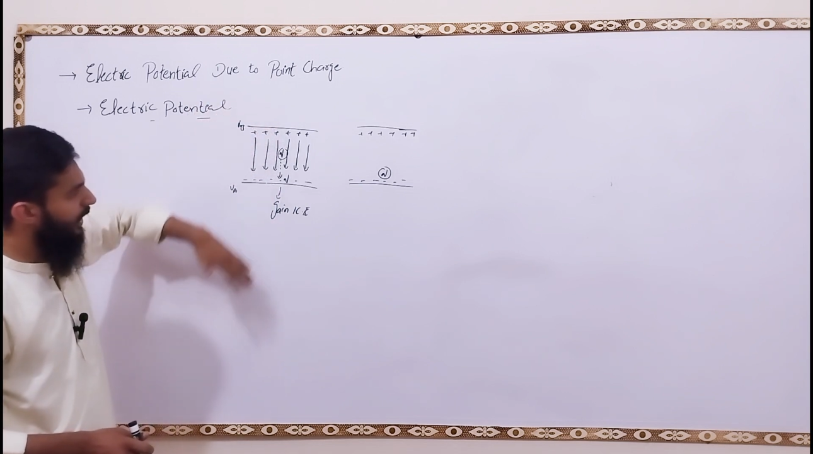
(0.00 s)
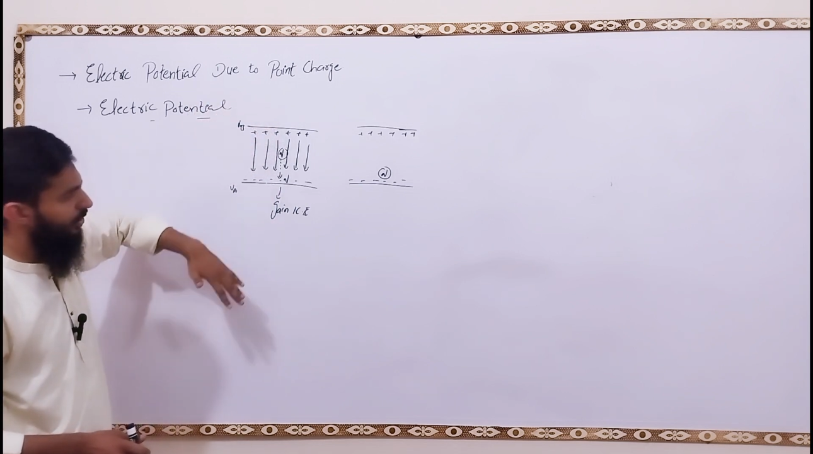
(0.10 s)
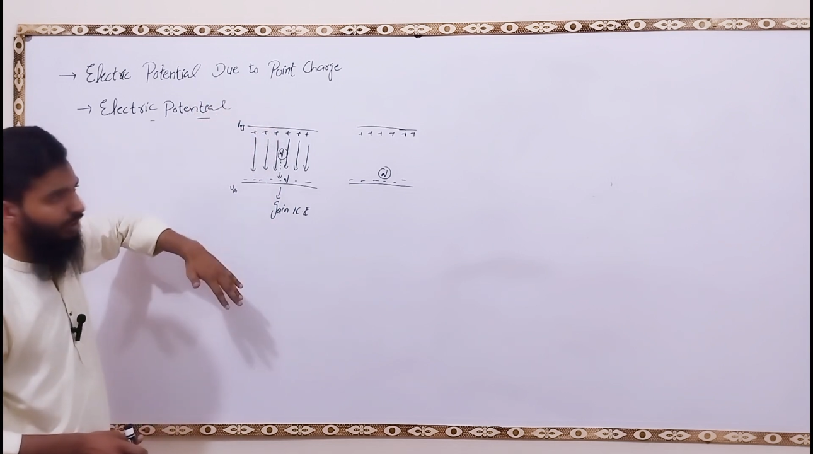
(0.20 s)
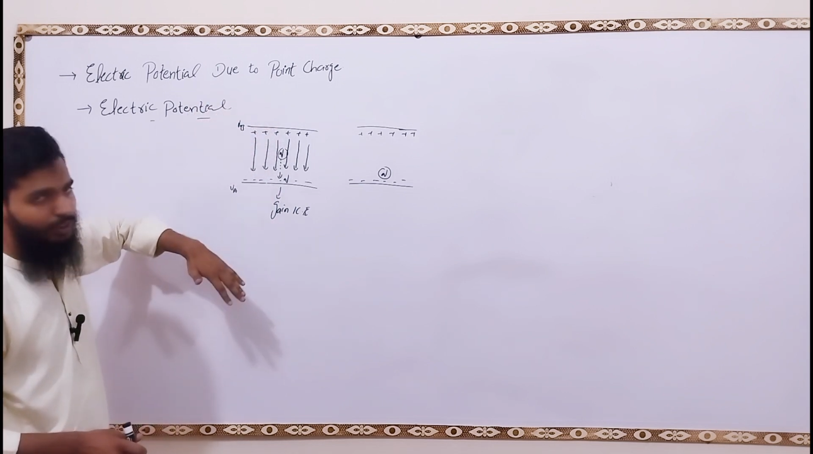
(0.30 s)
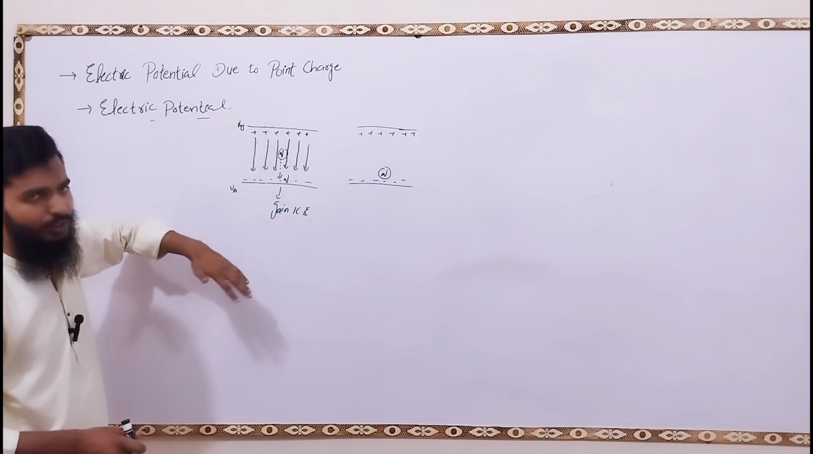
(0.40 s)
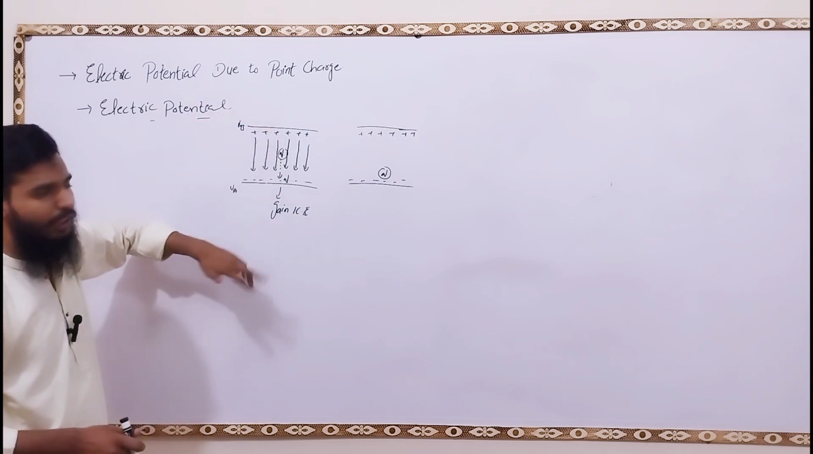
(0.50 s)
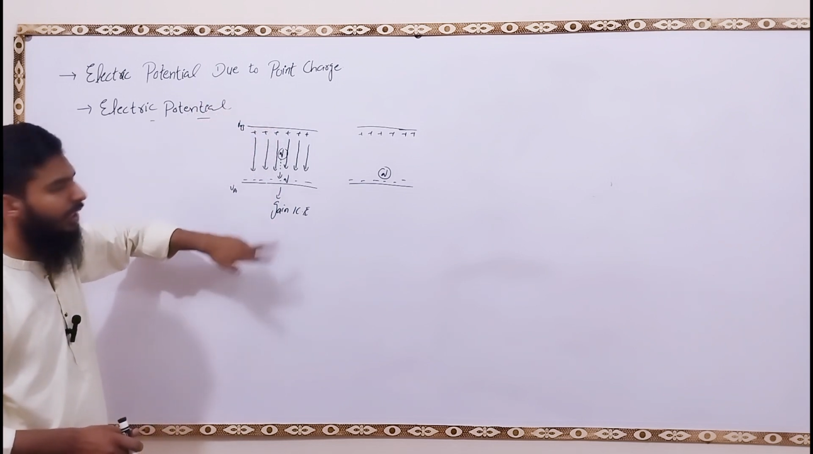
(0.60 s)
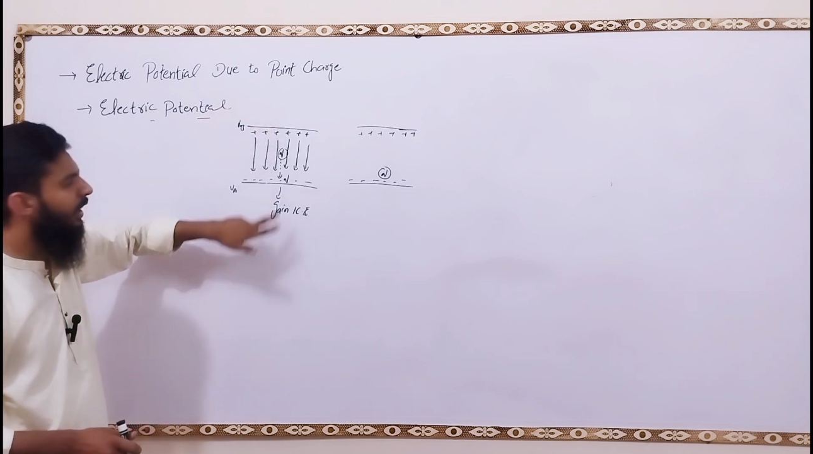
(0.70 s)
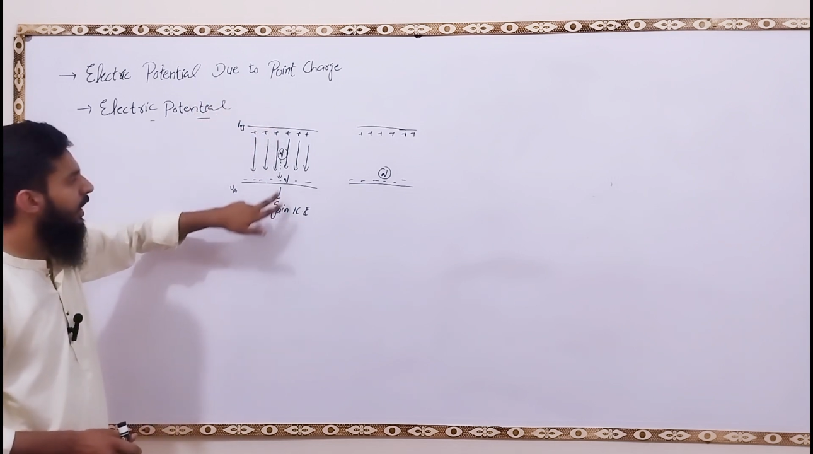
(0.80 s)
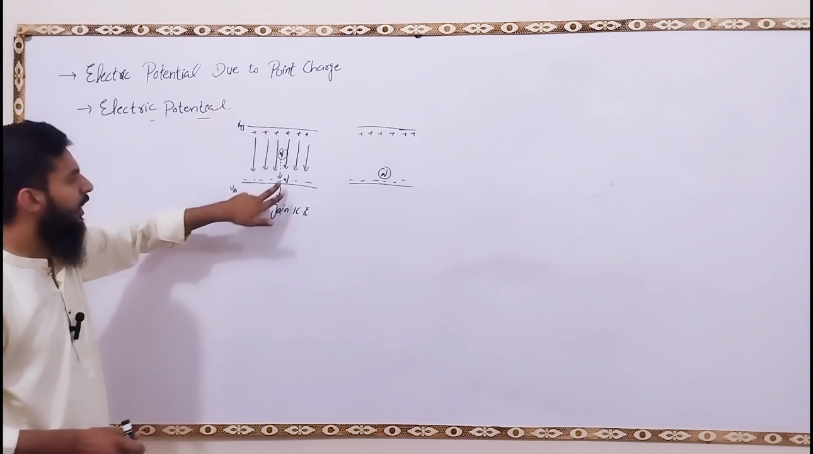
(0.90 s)
रिएक्शन के
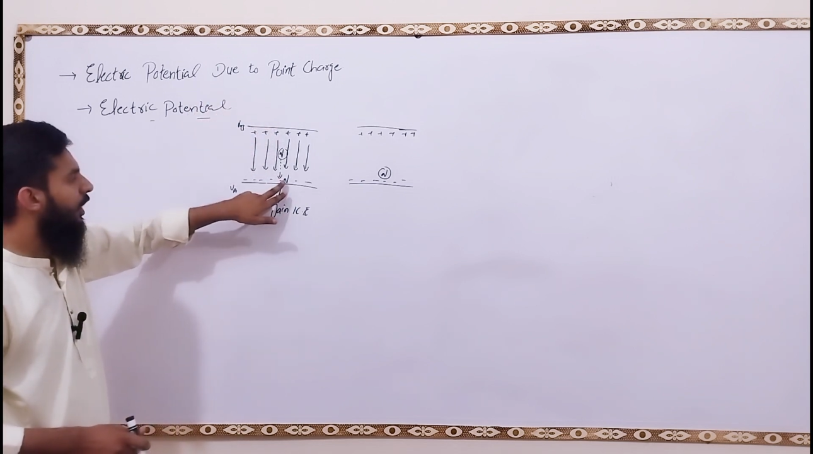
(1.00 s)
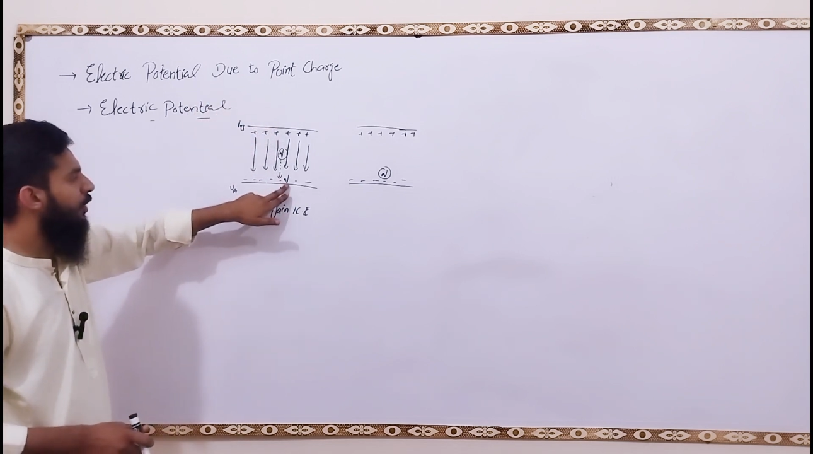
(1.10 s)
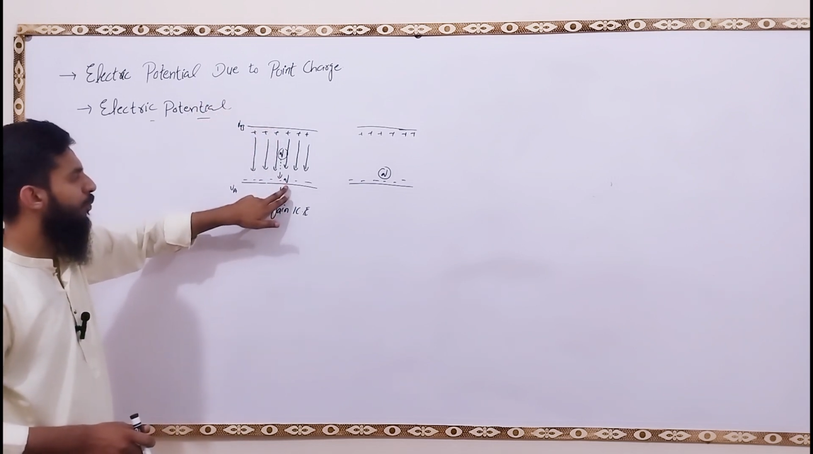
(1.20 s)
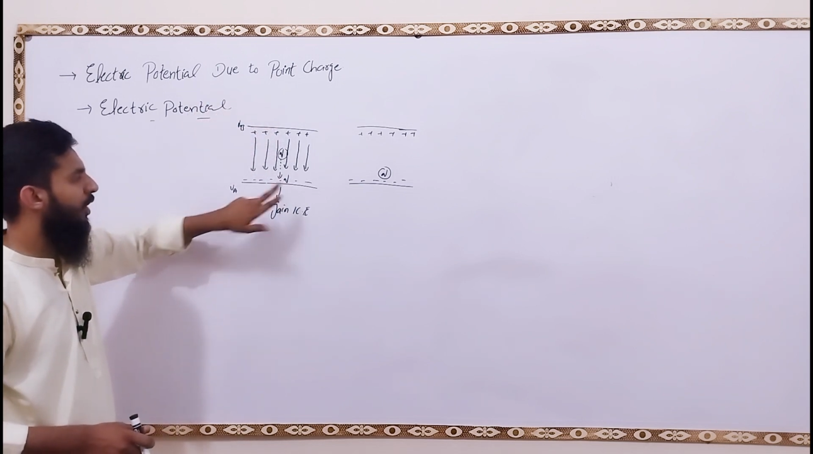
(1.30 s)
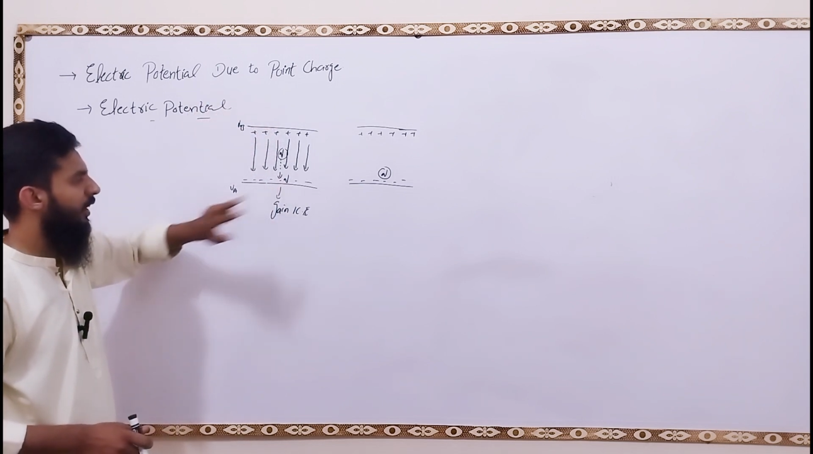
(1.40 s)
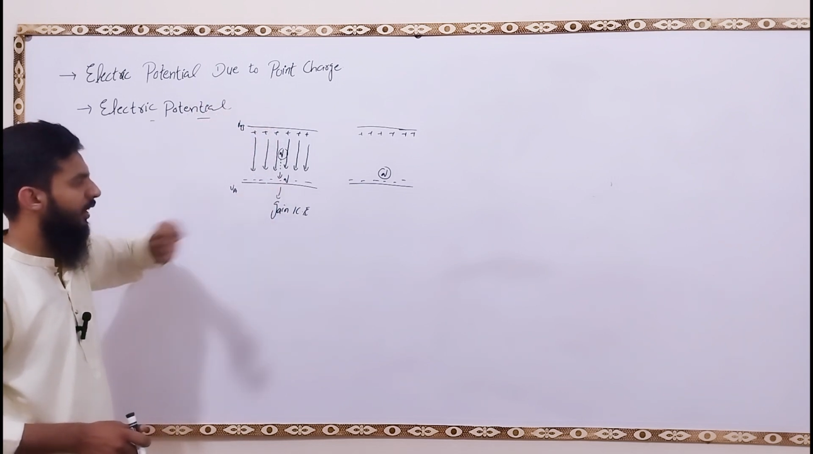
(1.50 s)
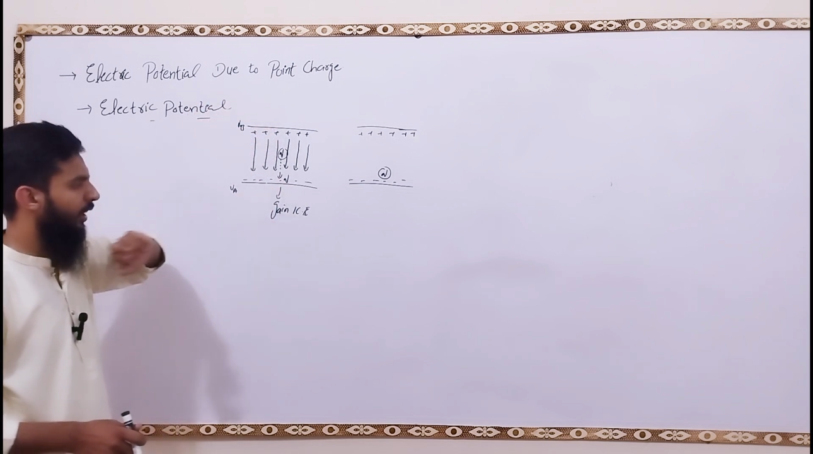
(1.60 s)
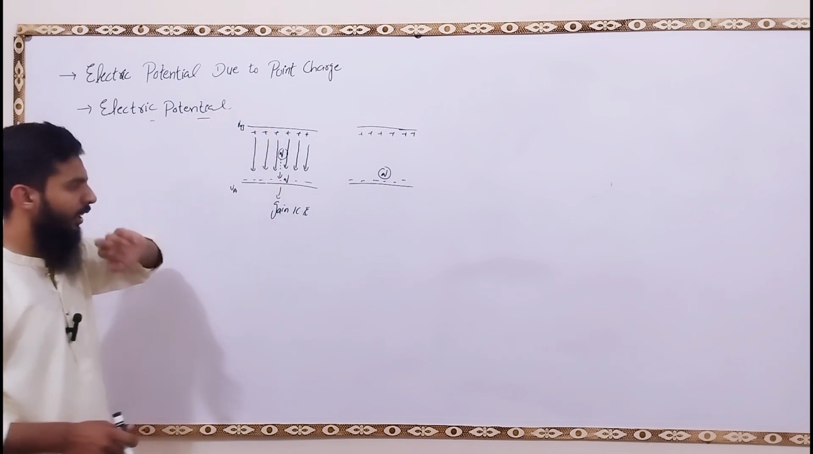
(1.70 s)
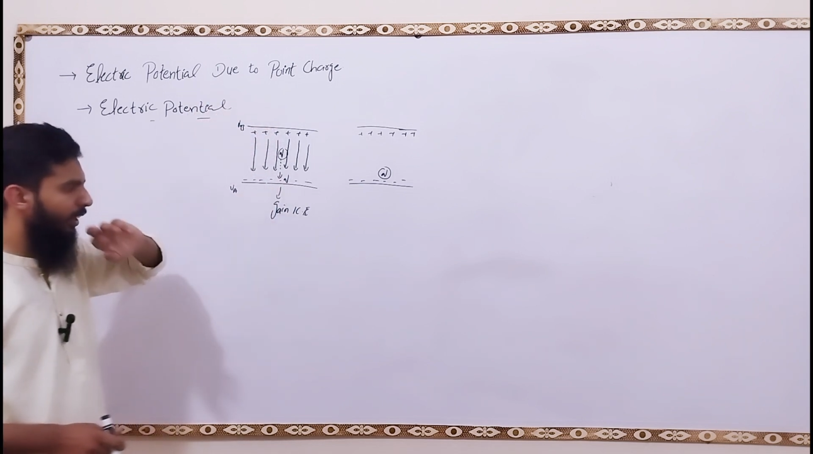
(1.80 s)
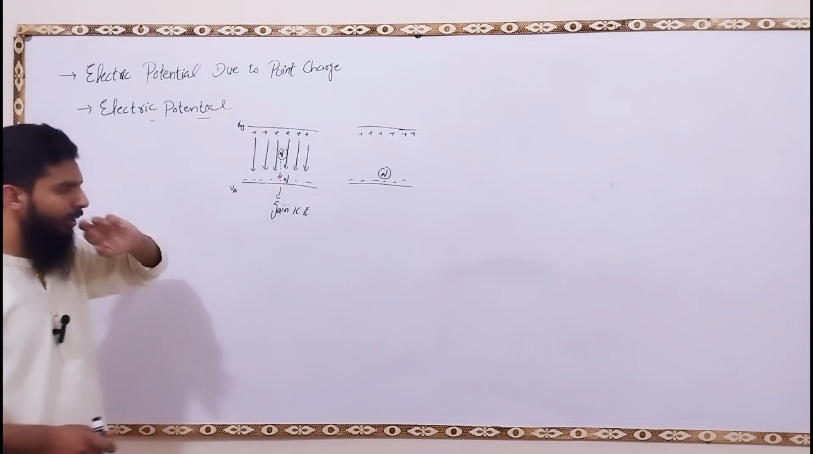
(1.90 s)
साथ इस पॉइंट तक